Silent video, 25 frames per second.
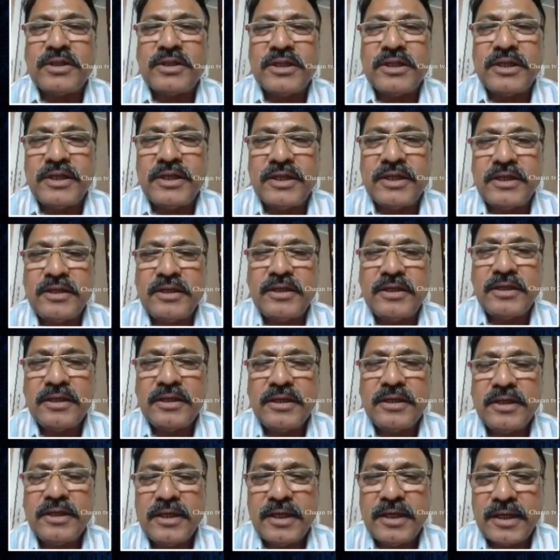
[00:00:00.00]
రామరాజ్యం
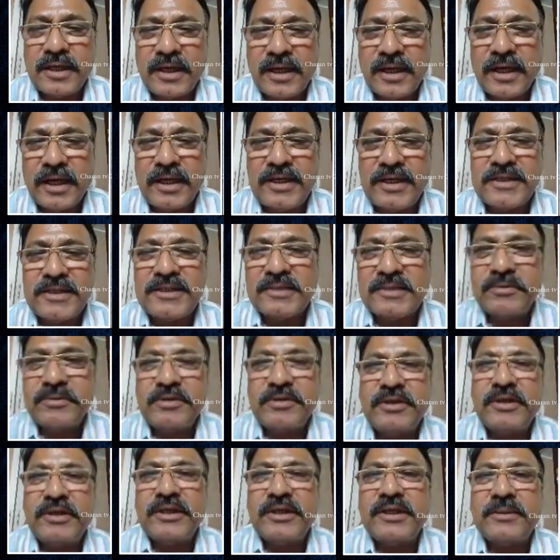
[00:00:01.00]
జరుగుతున్నప్పుడు
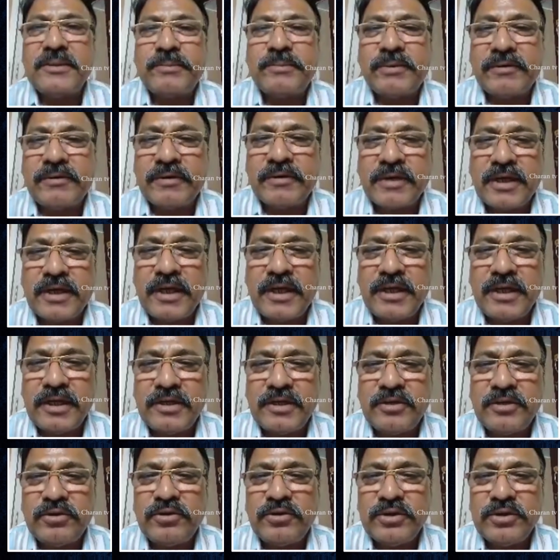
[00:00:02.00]
మళ్ళా
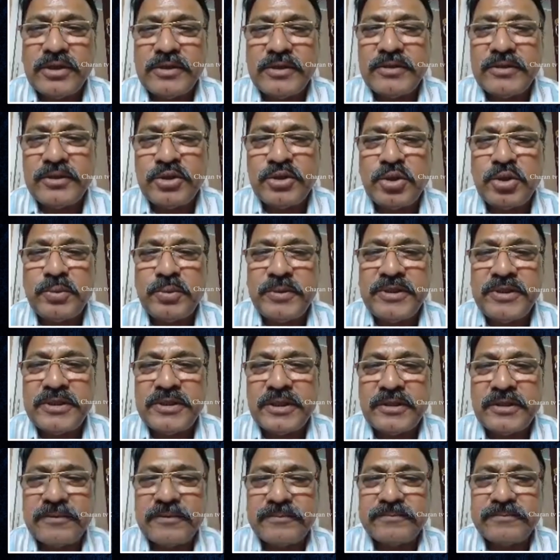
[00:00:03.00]
రామరాజ్యం
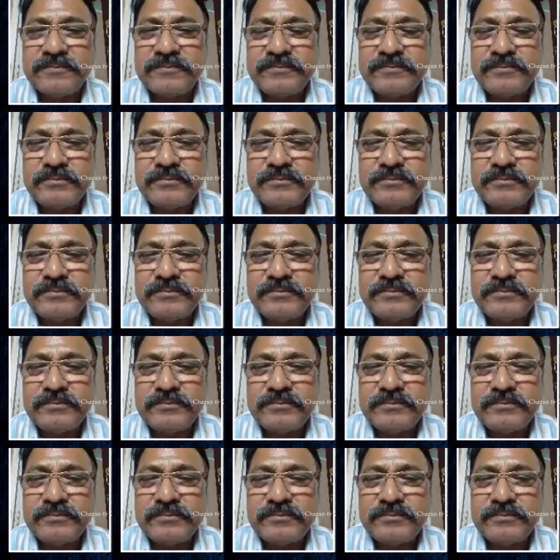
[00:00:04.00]
రాబోతున్నదని